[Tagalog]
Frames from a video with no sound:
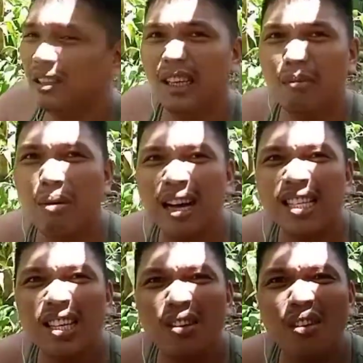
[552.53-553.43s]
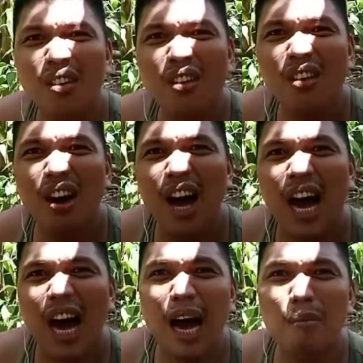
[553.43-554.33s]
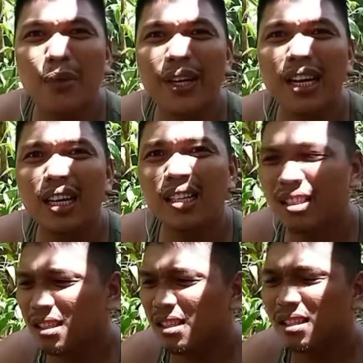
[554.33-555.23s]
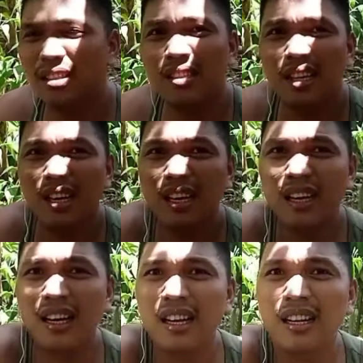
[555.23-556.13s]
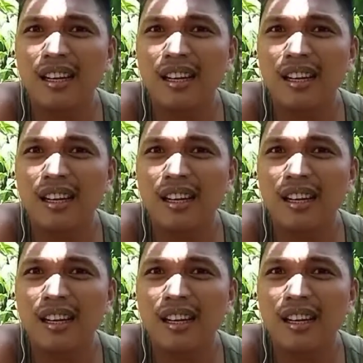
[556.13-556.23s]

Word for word: Iba kasi yung amoy ng ceiling green.